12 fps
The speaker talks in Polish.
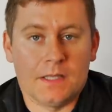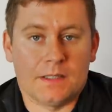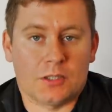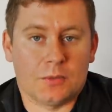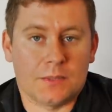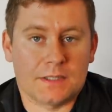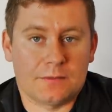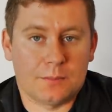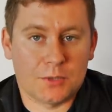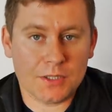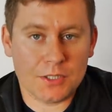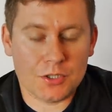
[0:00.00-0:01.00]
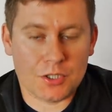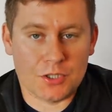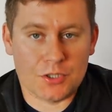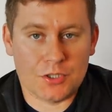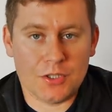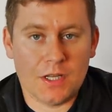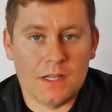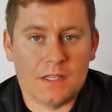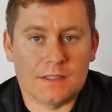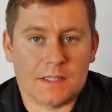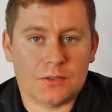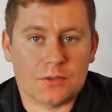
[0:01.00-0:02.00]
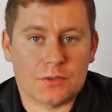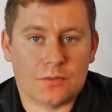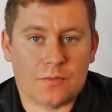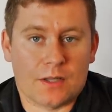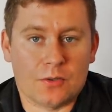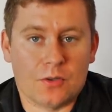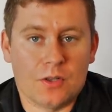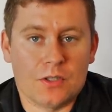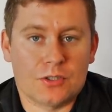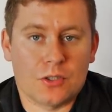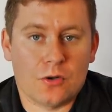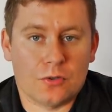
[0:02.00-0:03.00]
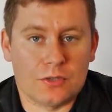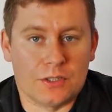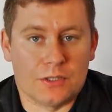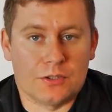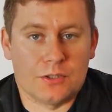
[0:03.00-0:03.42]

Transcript: Natomiast w przedniej części zastosowano sloty,